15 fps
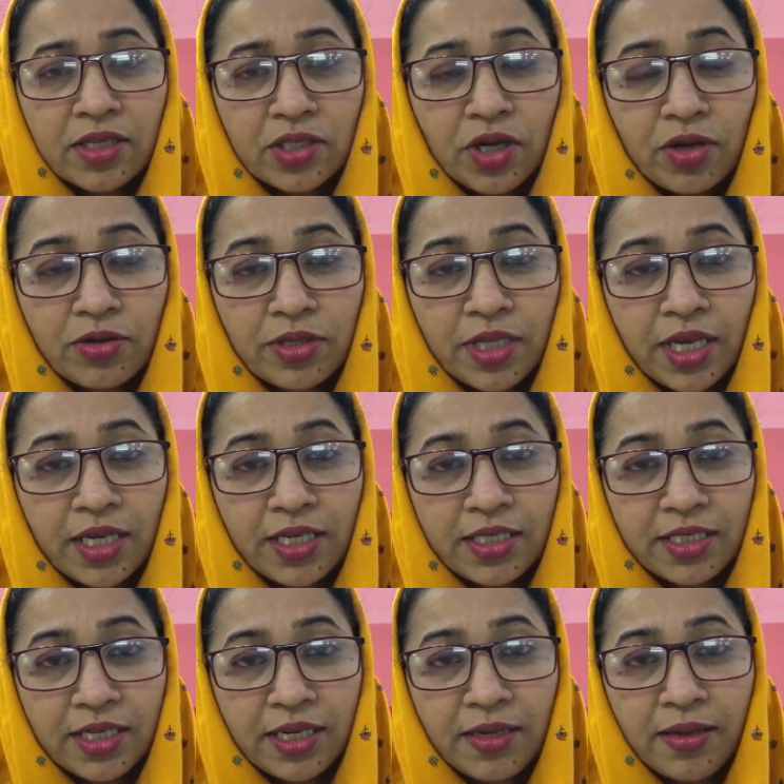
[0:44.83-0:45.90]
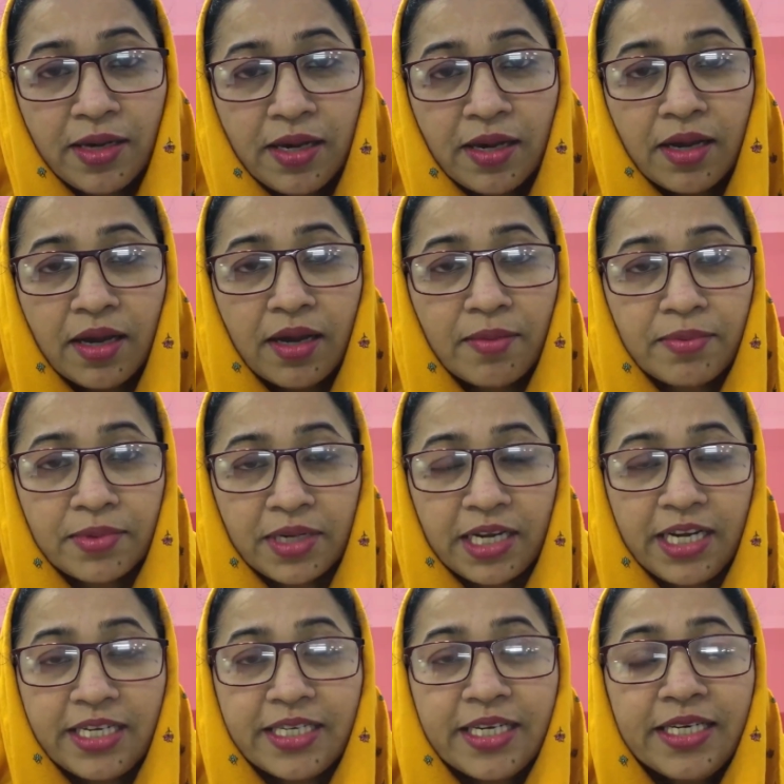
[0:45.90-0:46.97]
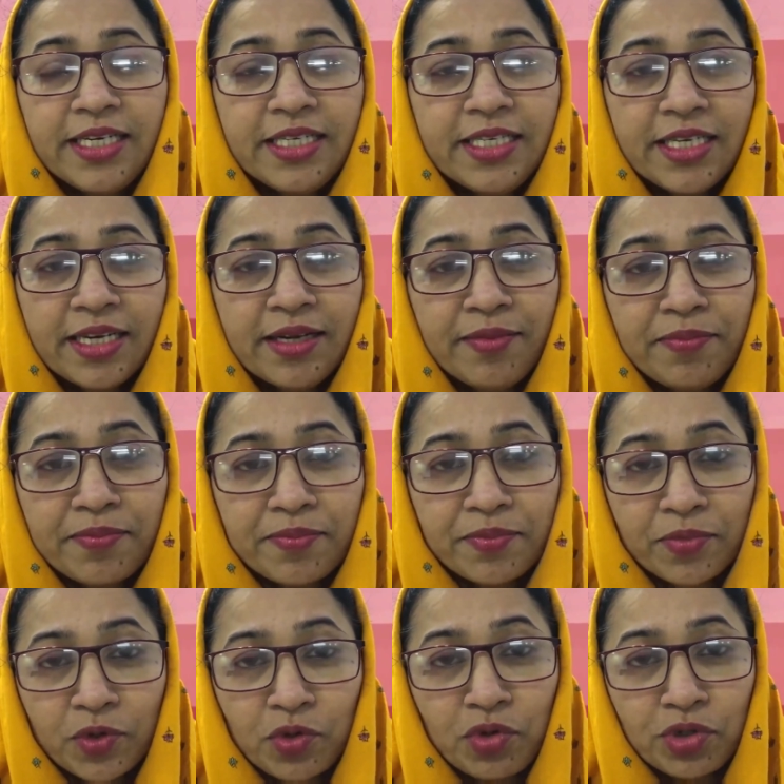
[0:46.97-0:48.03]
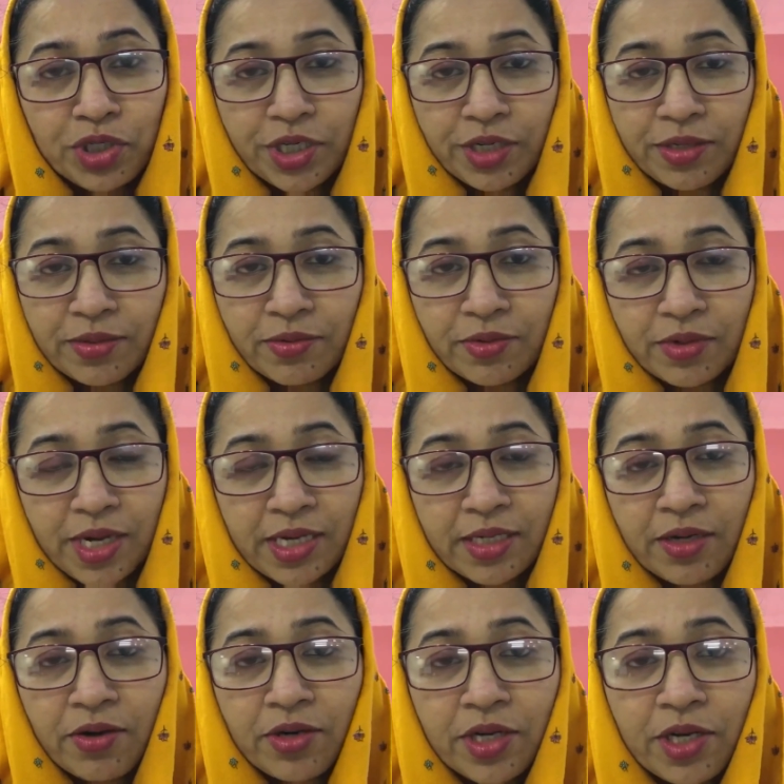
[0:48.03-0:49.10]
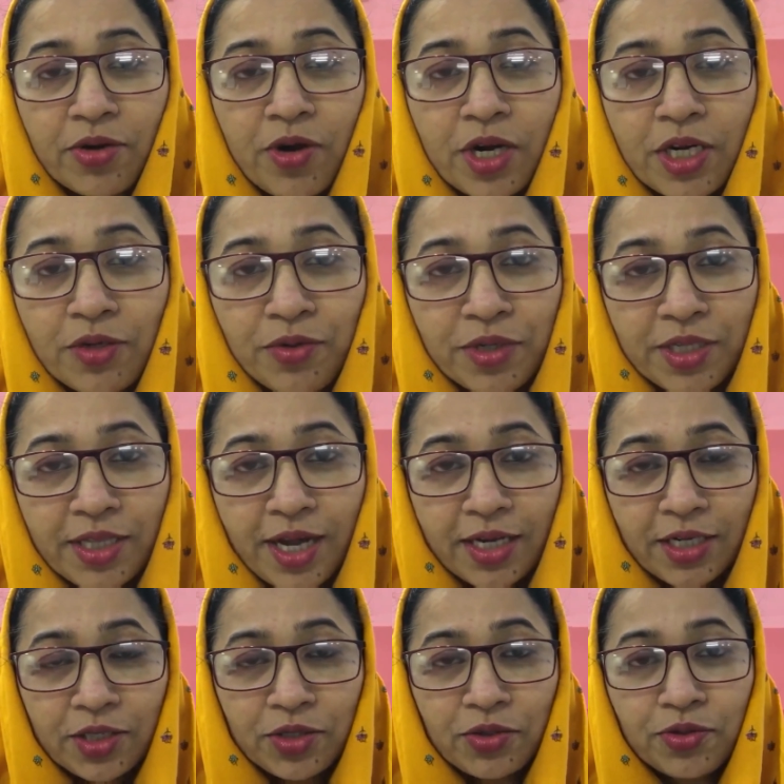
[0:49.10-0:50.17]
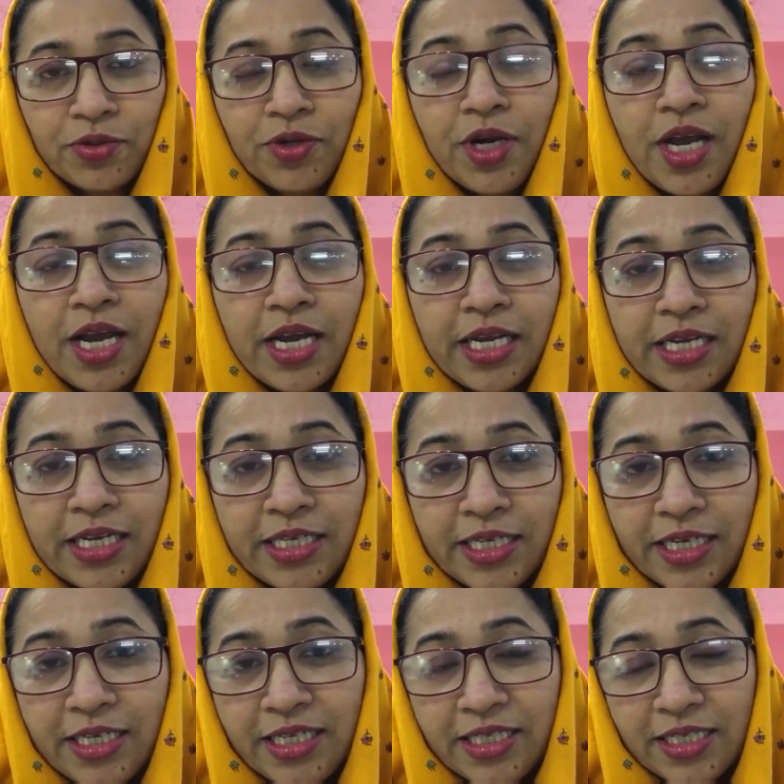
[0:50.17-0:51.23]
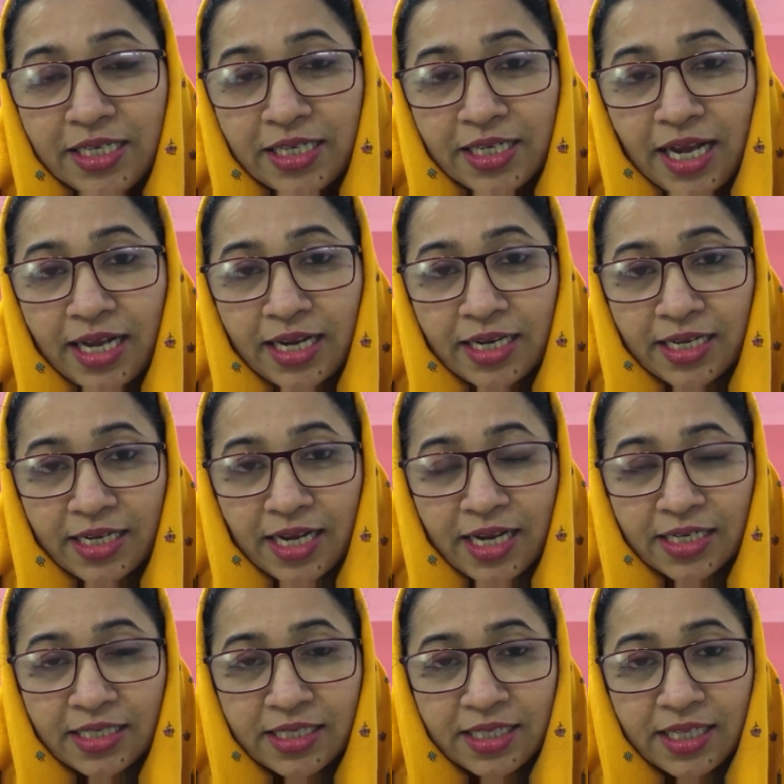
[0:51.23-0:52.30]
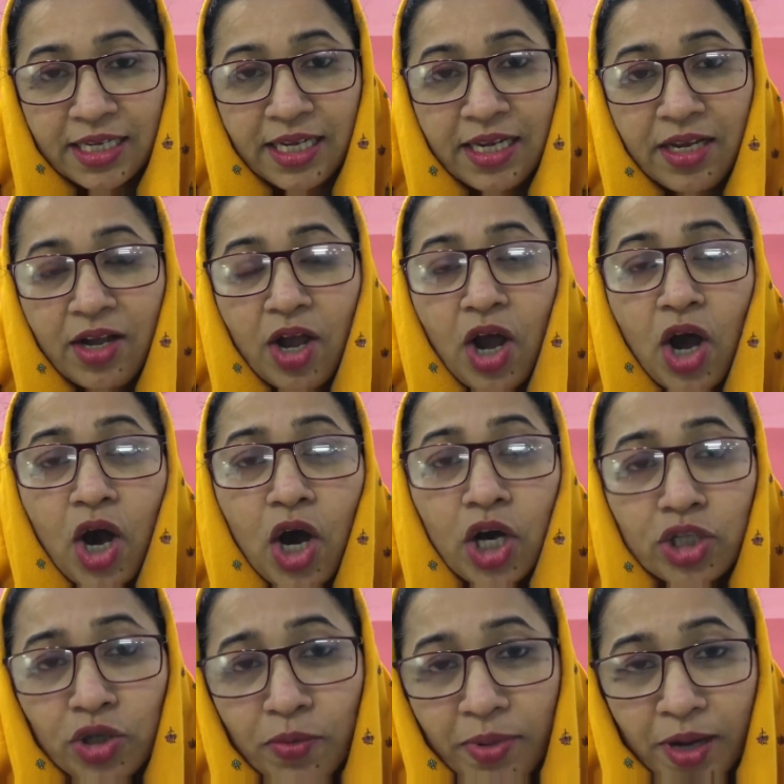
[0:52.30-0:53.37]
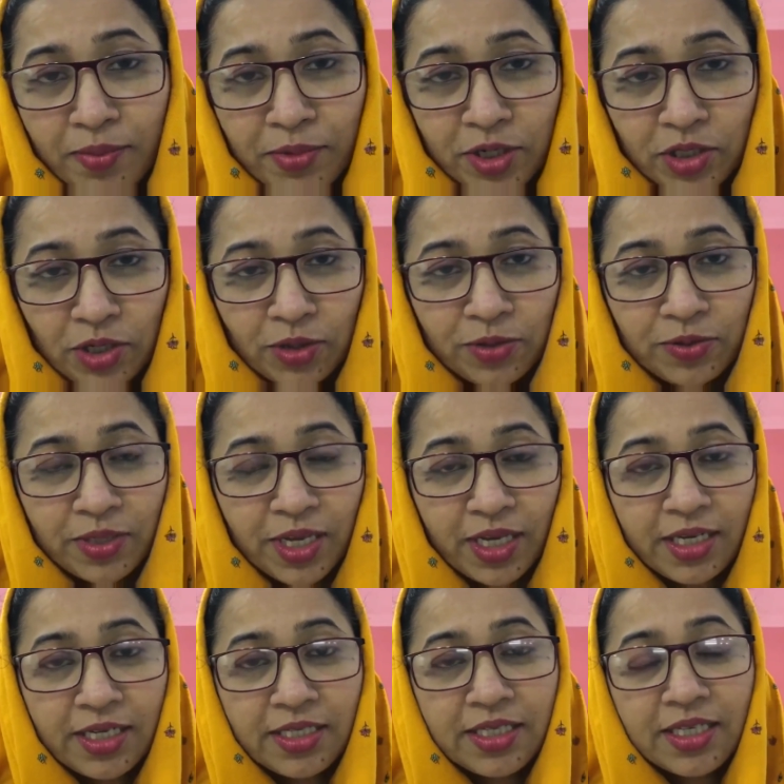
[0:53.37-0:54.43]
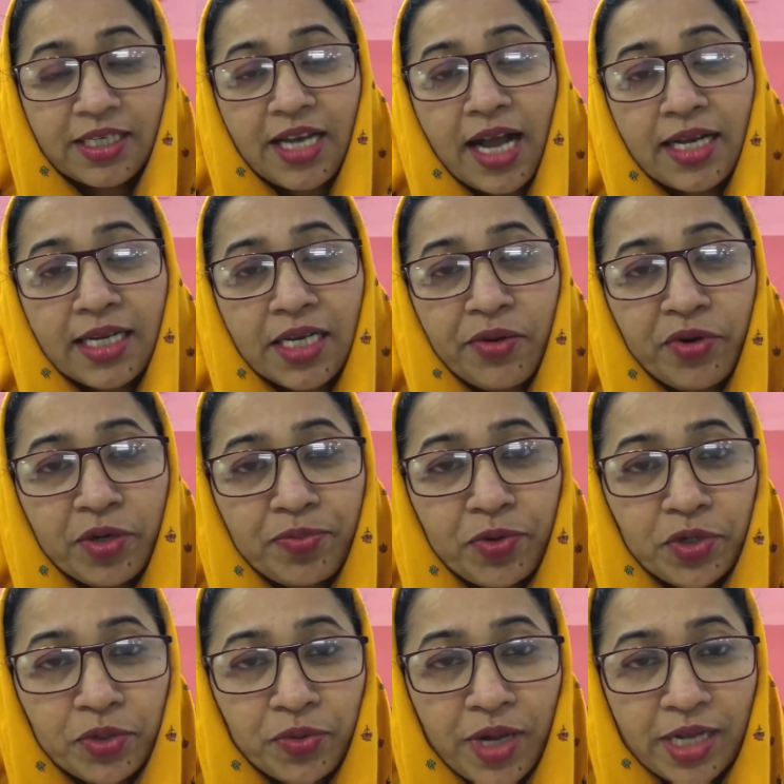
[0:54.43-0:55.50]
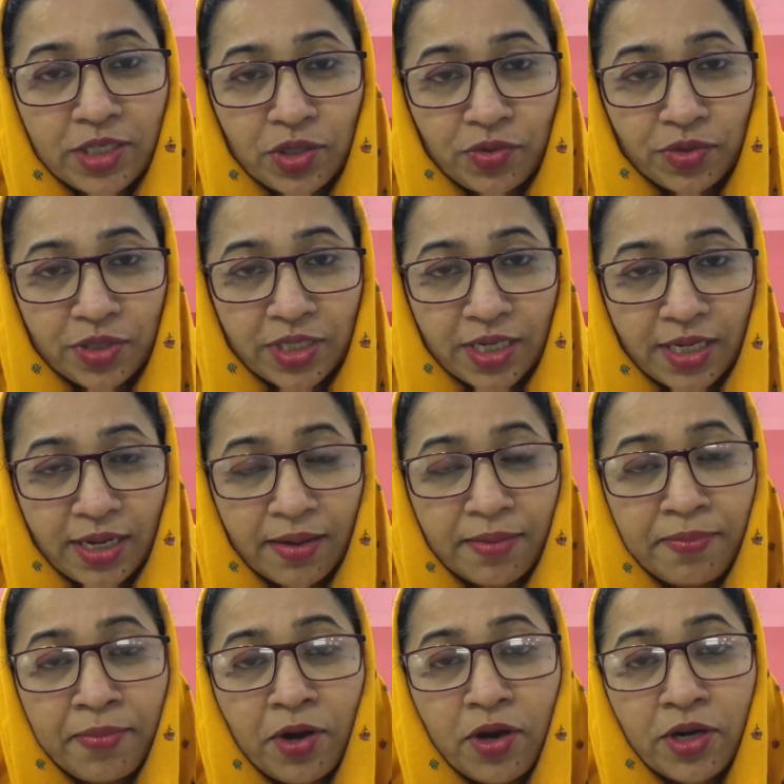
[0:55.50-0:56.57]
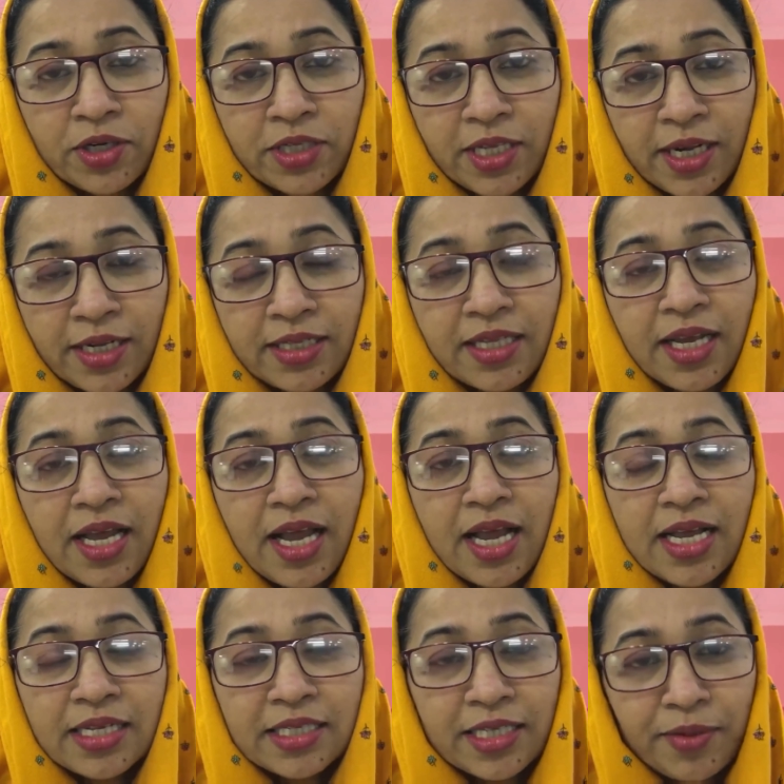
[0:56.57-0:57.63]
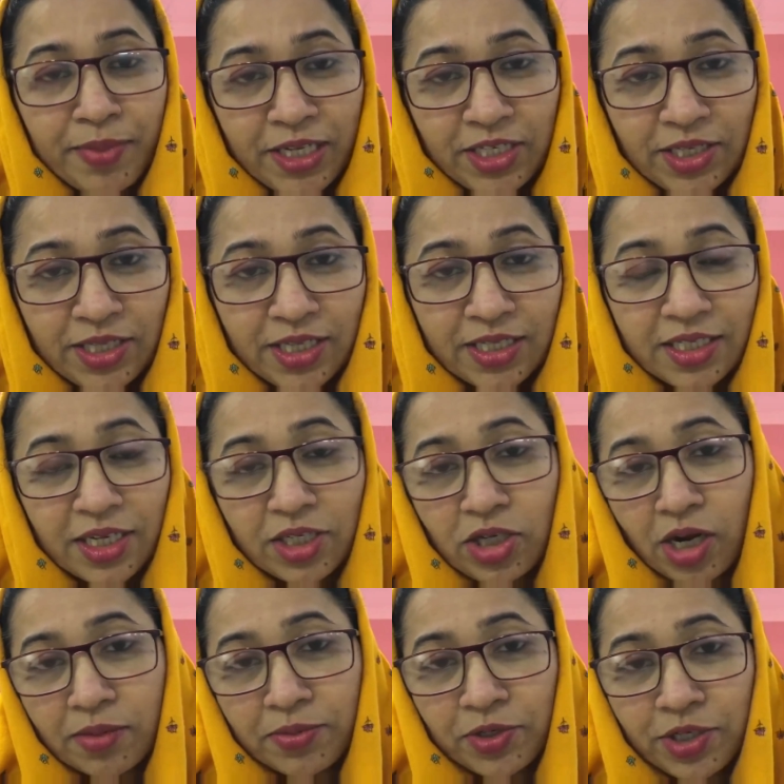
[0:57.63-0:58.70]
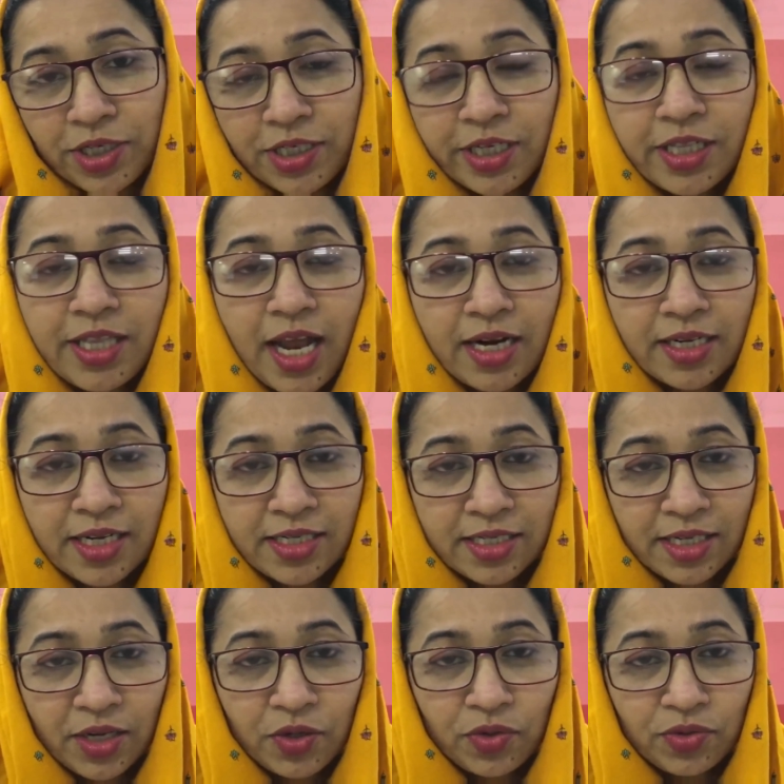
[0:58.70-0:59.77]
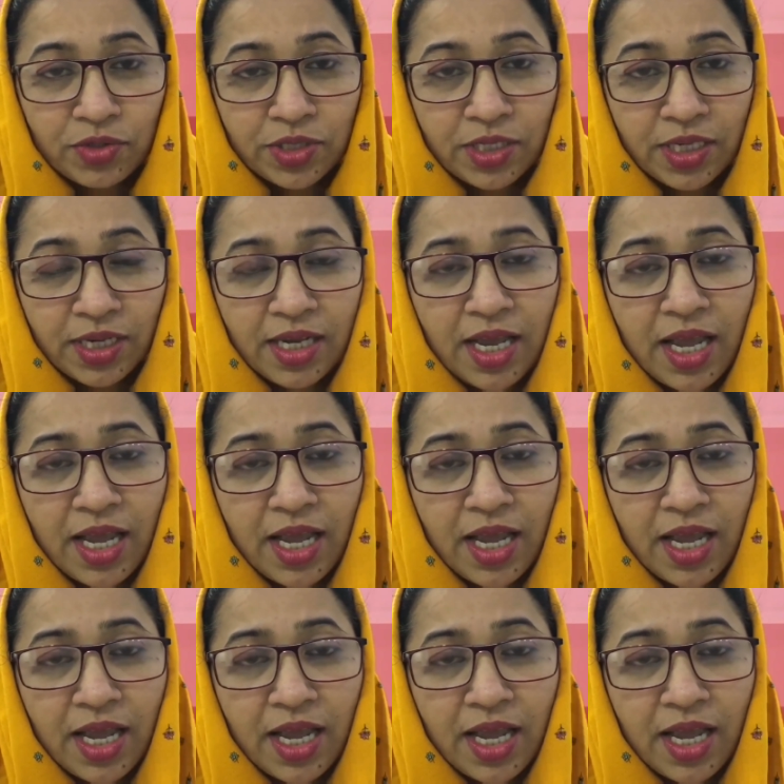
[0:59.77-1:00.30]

যখন দেখি যে ইটের নিচে ঘুষের ওখানে অনেক কড়াকড়ি থাকার জন্য ইটের নিচে টাকা রেখে আসতে অথবা আমরা যখন দেখি যে টাকা নেওয়ার পরেও কাজ করছে না অর্থাৎ যে বেশি দিচ্ছে সর্বশেষে তার কাজটাই করছে